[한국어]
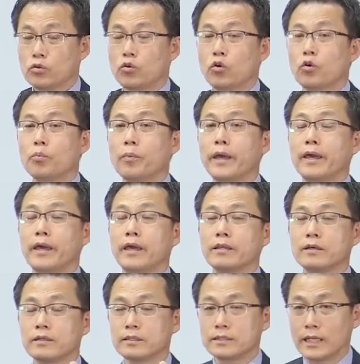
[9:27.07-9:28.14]
졸업
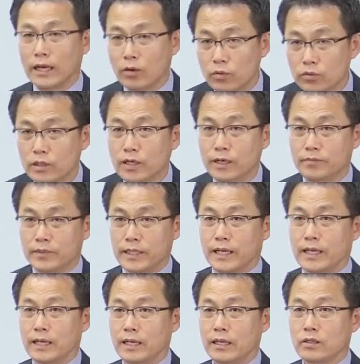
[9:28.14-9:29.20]
예정자로
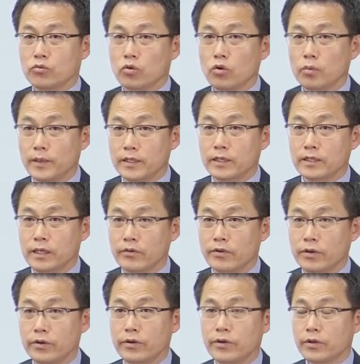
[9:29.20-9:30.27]
들어갑니다. 졸업
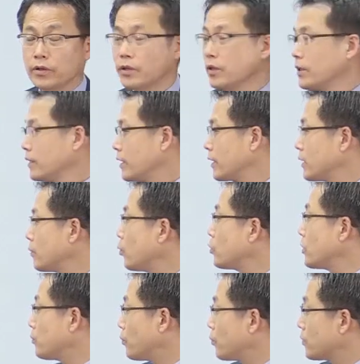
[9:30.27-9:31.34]
예정자로요. 자, 그래서
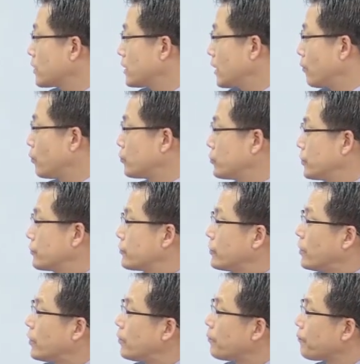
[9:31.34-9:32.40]
기사 볼 수
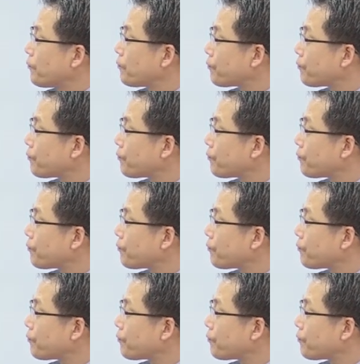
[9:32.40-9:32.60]
있고요.